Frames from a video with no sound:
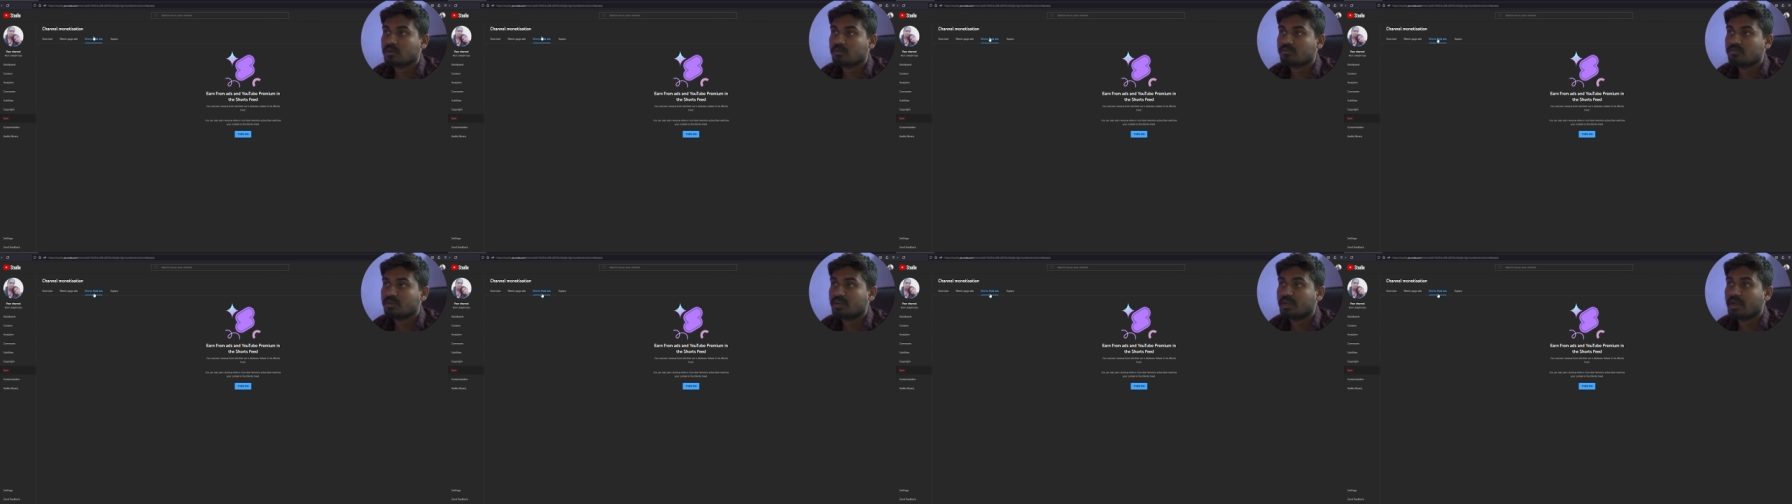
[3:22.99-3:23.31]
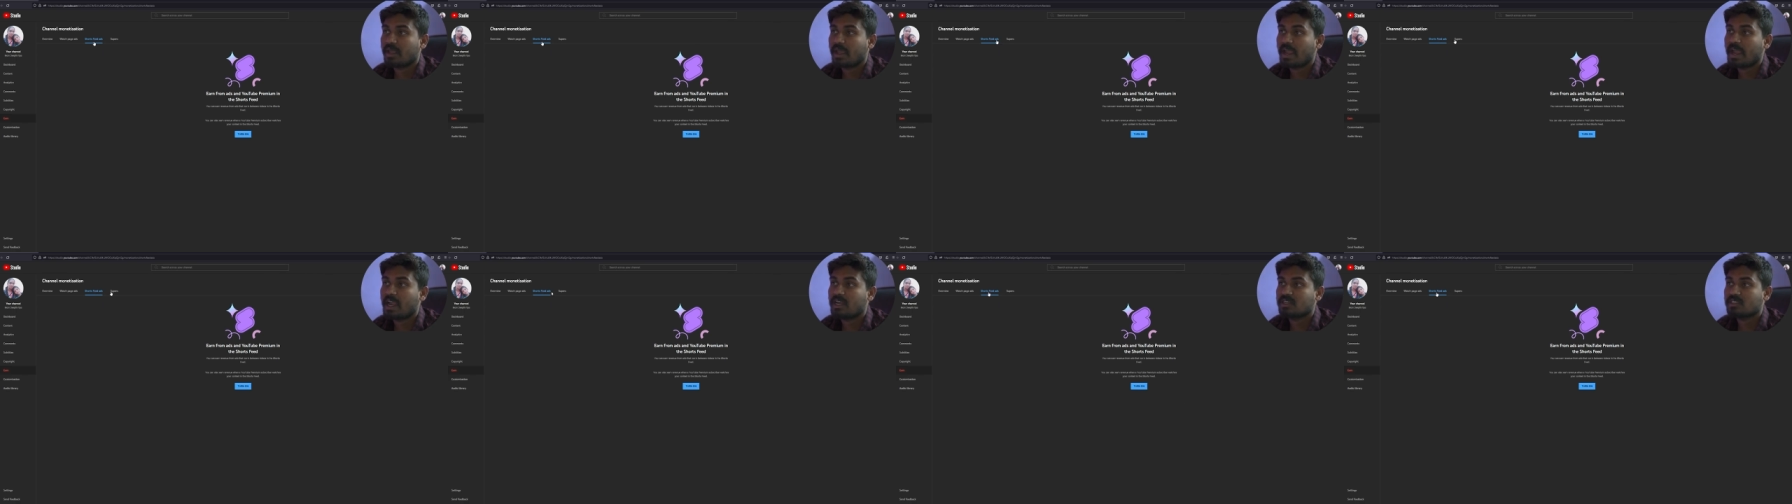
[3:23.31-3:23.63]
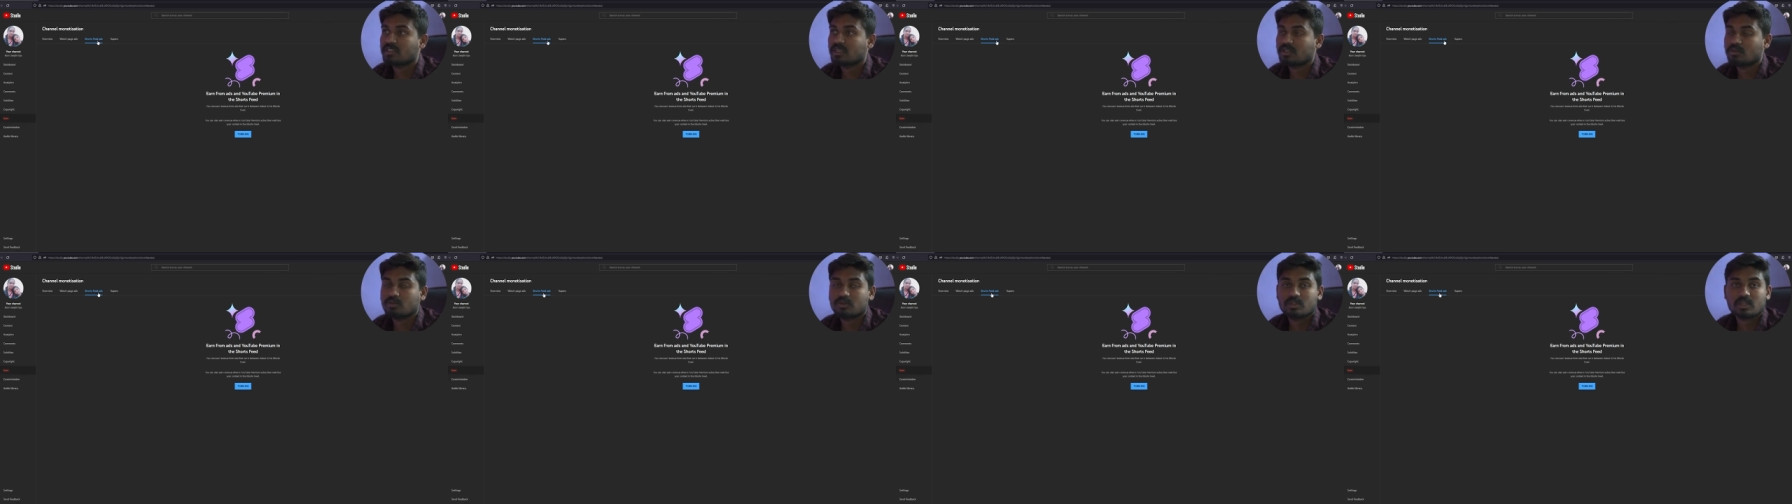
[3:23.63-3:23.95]
ఫీడ్
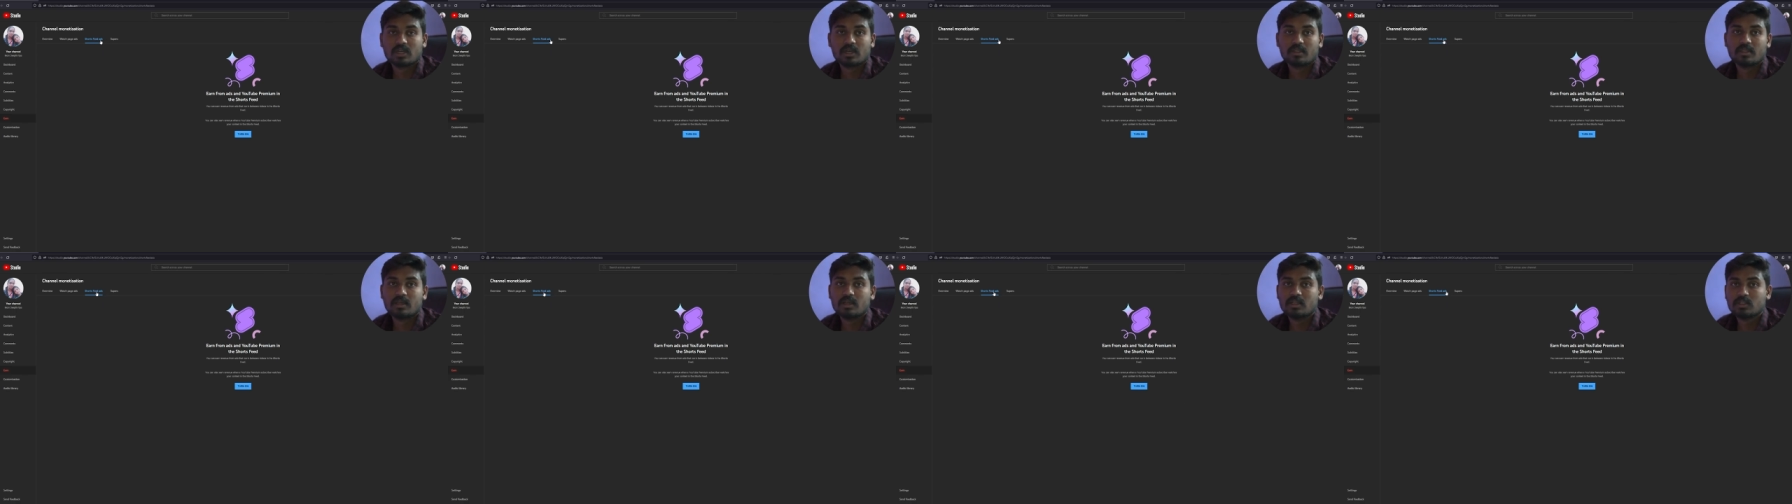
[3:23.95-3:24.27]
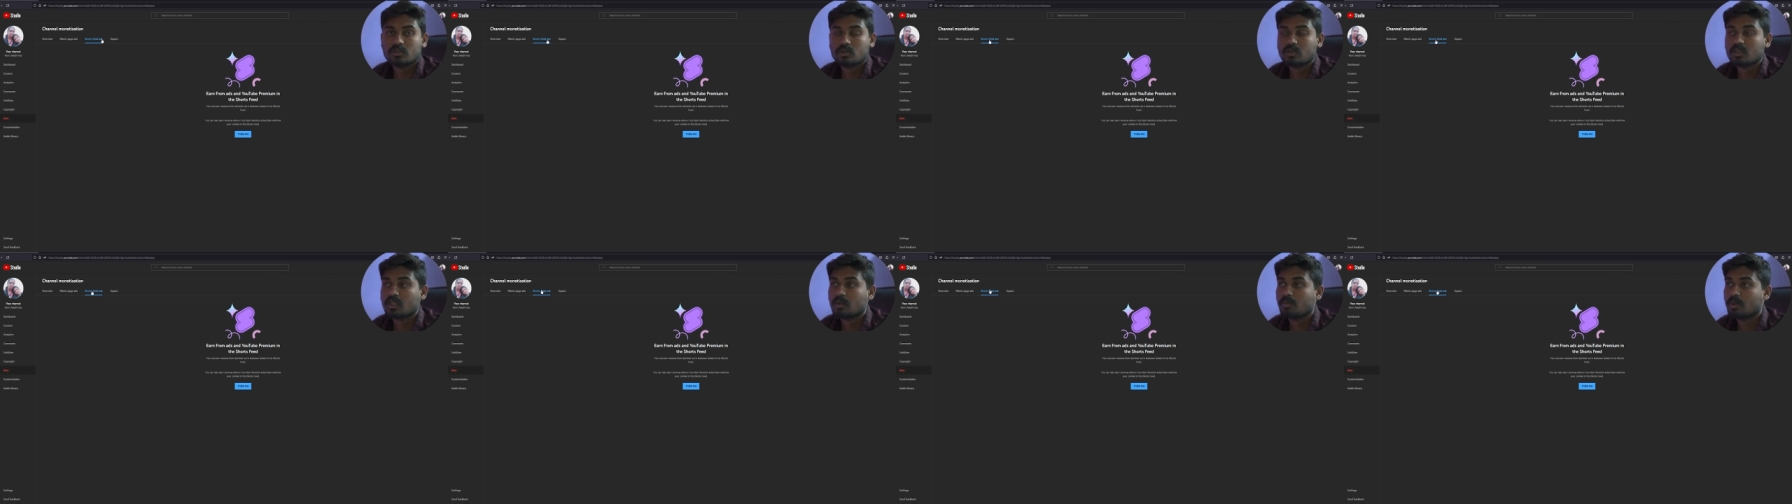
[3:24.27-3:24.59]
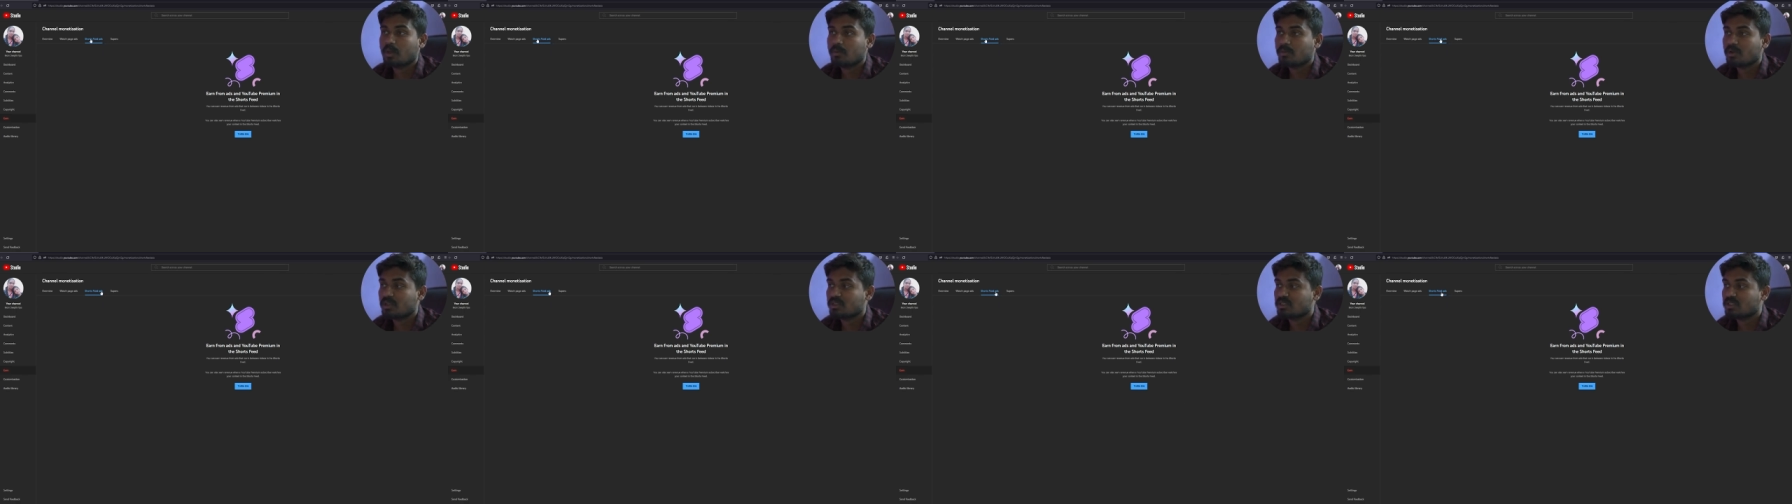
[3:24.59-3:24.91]
యాడ్స్ అని ఉంది కదా సో దీని
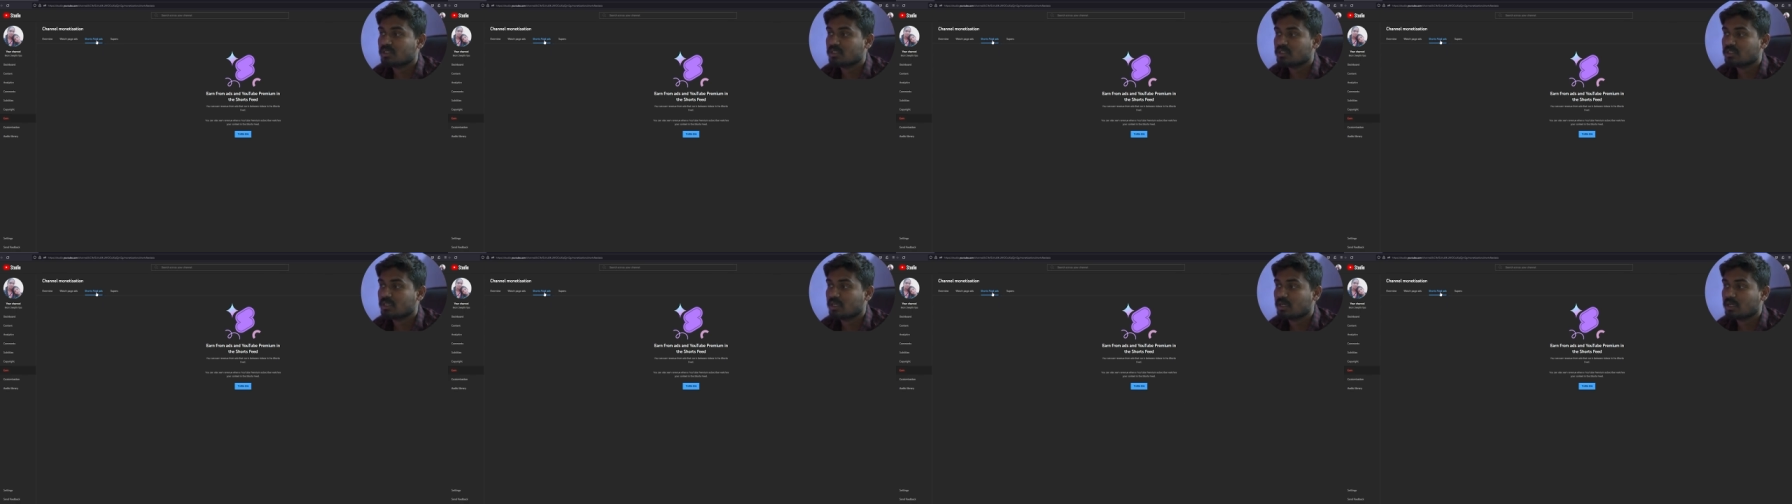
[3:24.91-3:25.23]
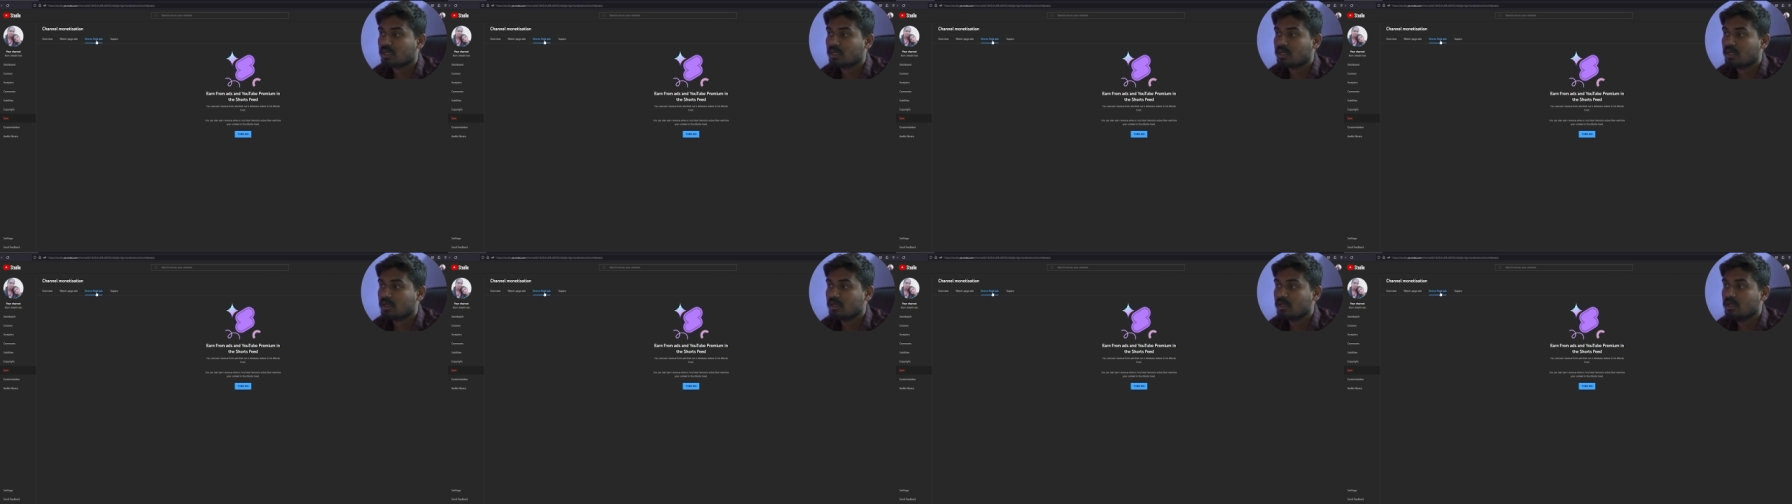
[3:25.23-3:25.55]
మీద ప్రెస్ చేశాక